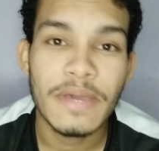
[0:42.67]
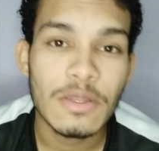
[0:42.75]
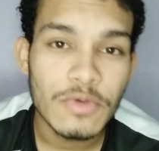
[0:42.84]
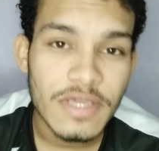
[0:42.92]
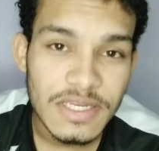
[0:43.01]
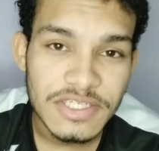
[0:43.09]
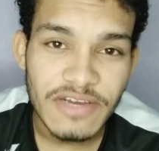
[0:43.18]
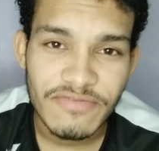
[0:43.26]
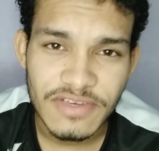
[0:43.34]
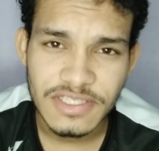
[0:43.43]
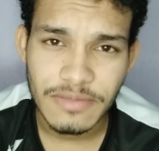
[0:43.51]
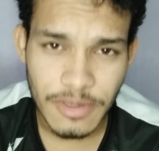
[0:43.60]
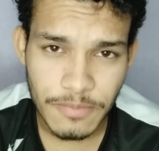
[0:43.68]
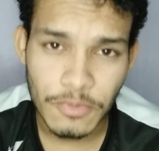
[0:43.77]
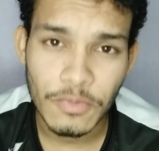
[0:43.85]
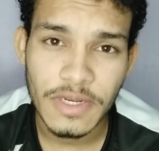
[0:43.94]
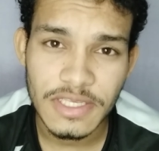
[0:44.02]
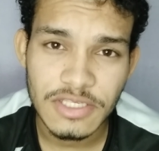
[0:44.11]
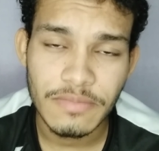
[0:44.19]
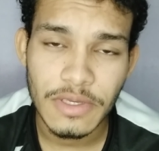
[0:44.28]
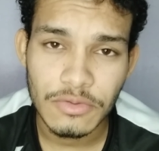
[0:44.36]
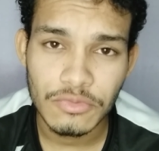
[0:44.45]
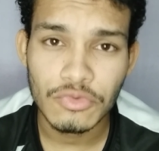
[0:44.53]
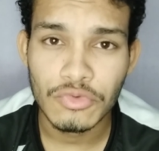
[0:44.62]
pelo que ele já fez também para o
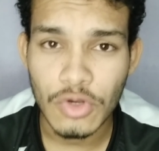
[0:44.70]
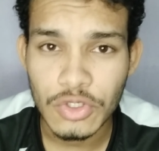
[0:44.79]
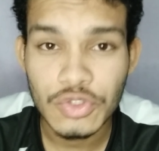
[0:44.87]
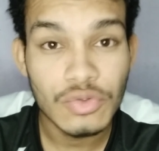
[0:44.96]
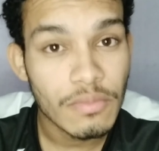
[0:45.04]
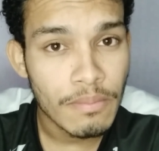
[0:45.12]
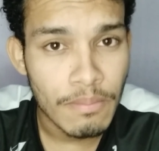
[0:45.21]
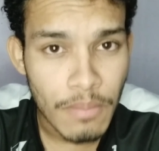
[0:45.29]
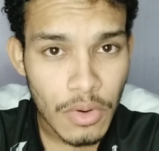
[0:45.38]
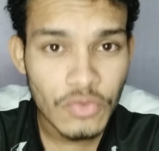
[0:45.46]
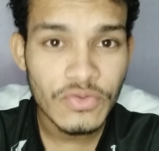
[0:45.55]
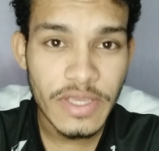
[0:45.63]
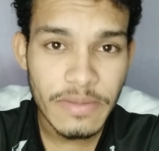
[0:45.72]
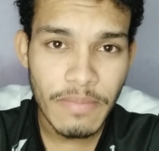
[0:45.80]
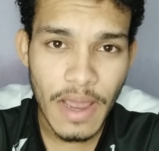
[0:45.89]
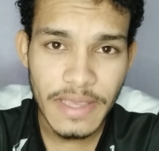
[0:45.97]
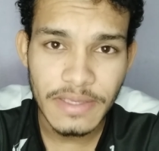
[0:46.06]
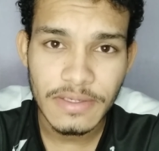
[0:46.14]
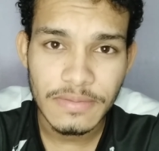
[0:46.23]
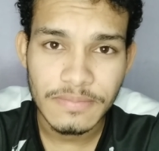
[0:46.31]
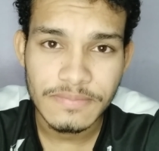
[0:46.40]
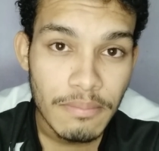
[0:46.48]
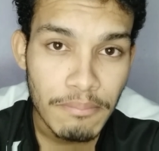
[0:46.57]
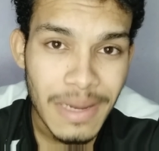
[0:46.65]
crescimento do nosso mountain bike.
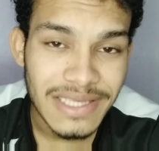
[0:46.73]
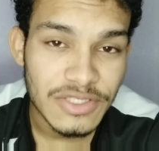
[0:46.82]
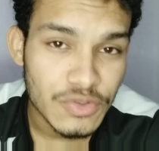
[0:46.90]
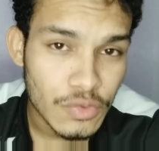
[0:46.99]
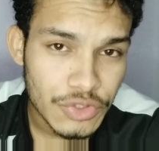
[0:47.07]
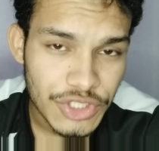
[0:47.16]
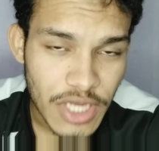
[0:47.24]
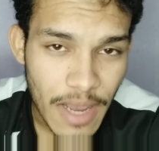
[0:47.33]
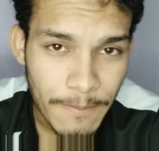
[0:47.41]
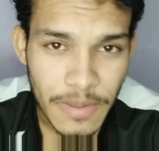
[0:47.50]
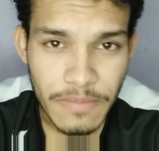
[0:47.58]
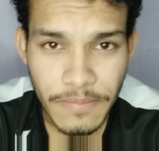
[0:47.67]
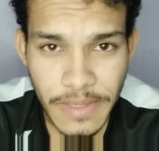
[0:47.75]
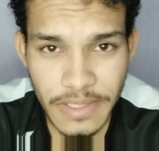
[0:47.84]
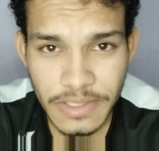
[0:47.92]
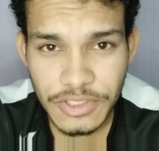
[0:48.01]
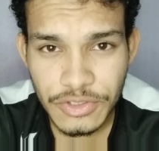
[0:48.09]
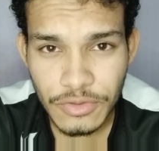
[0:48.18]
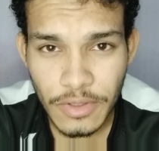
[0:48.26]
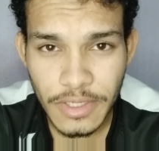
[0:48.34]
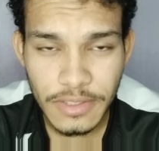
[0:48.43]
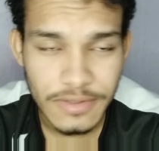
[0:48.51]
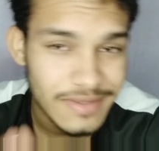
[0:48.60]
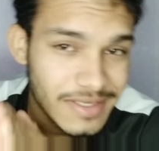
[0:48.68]
Mas hoje a primeira
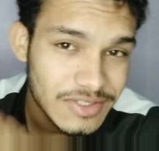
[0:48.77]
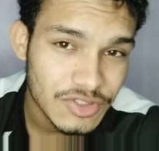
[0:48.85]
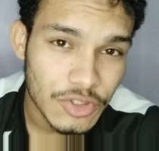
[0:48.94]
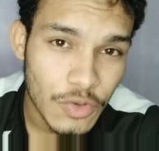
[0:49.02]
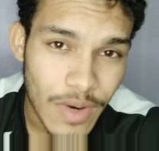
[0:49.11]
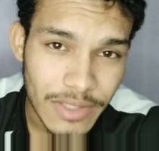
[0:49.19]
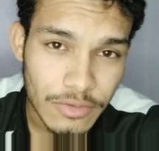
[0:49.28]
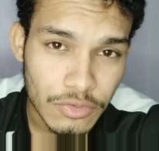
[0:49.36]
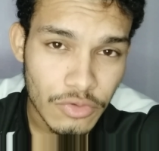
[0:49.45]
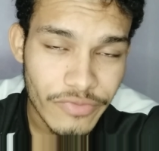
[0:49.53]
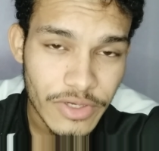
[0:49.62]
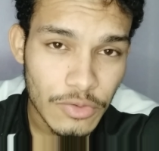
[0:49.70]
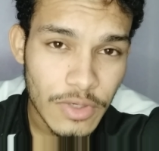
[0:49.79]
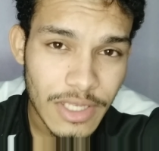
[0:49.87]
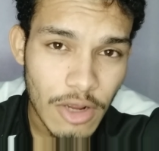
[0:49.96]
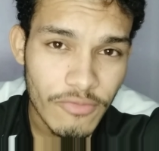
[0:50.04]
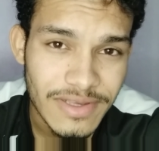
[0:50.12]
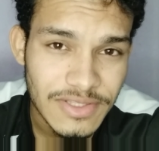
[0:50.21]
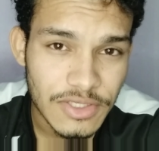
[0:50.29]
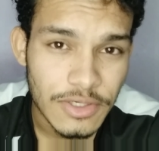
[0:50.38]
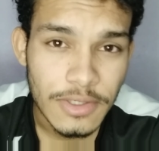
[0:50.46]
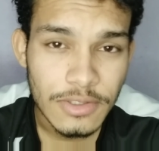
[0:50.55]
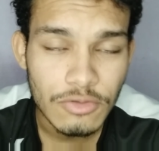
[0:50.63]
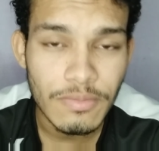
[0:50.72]
história deste quadro novo aqui do canal vai ser
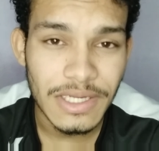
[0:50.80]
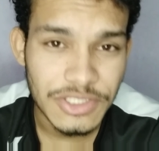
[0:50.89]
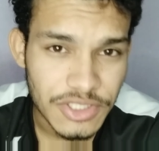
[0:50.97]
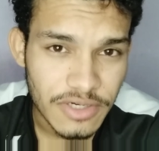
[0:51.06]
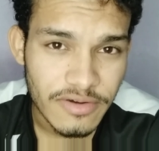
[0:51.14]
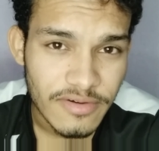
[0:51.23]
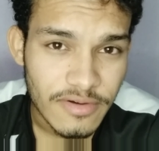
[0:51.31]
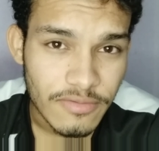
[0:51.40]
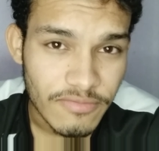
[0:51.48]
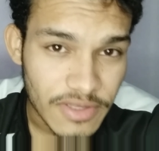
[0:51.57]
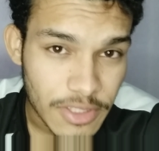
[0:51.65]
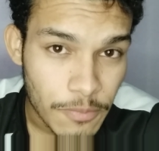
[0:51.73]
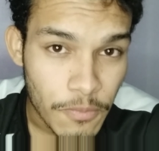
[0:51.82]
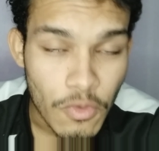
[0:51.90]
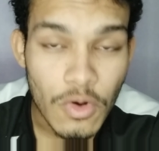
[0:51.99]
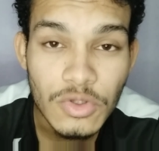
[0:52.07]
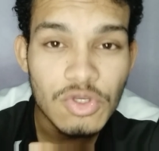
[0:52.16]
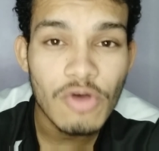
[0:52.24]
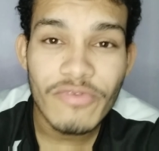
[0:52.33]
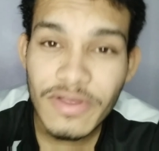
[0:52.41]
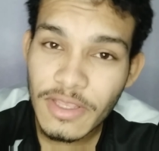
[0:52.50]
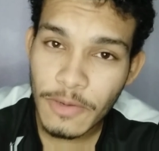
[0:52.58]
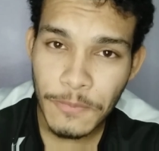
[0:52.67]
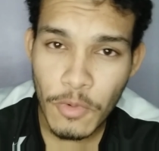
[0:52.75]
do Matia Vanderpool, ou só o
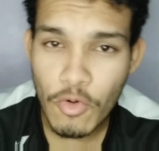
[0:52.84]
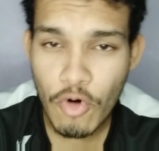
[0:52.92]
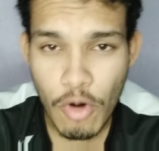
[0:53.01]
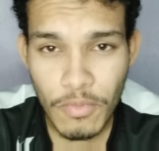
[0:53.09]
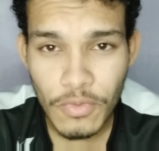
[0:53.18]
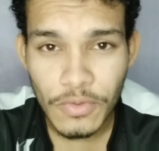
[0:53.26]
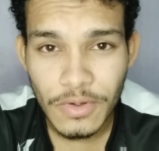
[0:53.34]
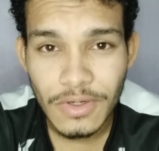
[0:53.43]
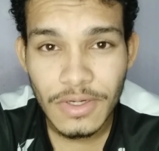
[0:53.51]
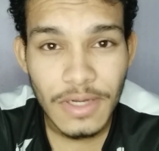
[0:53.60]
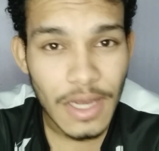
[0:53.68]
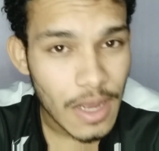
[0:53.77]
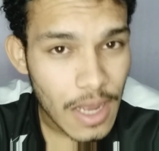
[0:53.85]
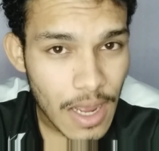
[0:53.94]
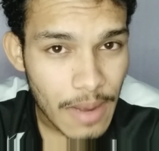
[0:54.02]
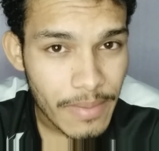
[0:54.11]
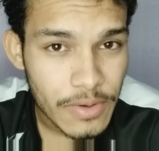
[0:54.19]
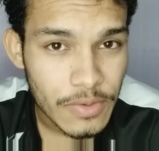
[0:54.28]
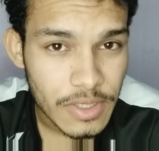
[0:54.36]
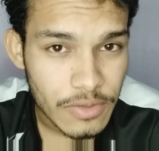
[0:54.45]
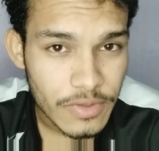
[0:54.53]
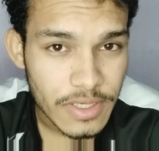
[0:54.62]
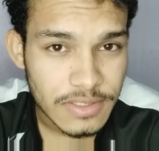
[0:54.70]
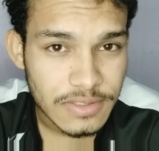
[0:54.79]
Vanderpool como a maioria
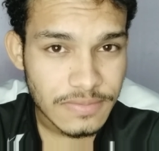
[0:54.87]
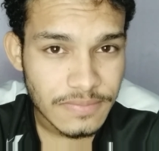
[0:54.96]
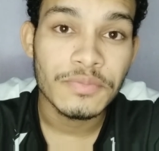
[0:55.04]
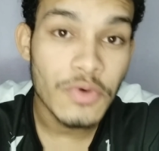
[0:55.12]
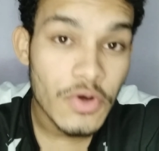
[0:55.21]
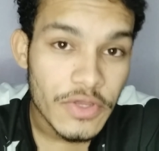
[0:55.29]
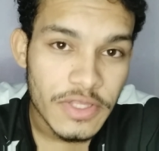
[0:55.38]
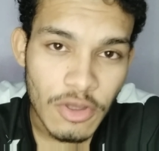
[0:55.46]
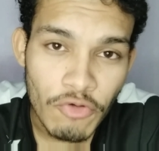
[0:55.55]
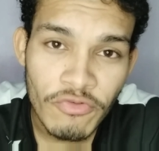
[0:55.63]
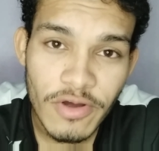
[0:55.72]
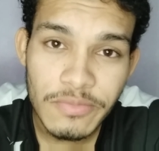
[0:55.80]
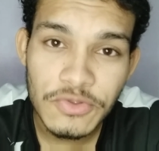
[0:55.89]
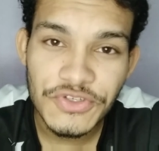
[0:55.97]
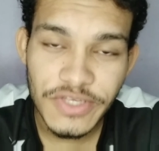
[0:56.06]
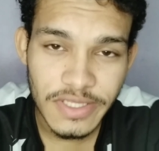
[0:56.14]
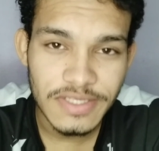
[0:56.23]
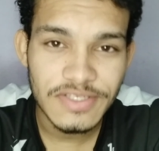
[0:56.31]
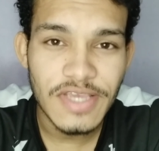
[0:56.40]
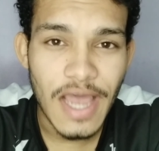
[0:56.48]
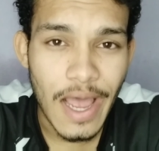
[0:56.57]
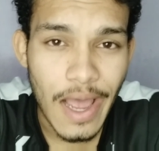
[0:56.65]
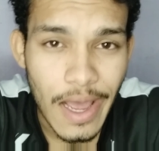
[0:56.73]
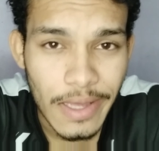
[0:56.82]
conhece. Bom, então vamos
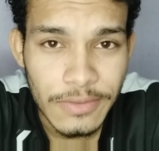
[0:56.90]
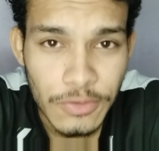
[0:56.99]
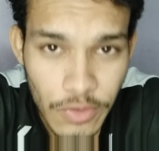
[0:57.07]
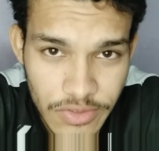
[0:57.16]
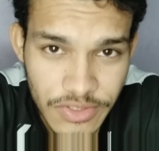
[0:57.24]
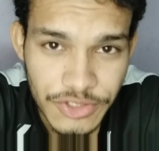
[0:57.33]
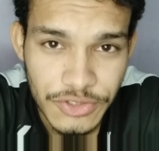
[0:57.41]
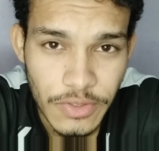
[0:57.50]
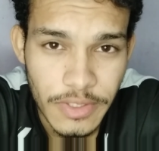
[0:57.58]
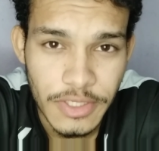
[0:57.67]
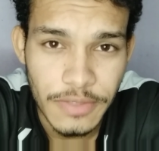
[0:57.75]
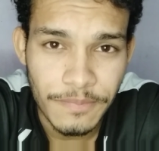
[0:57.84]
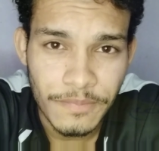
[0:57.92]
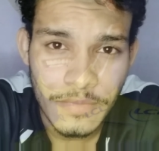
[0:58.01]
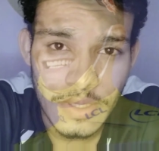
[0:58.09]
iniciar a nossa história aqui.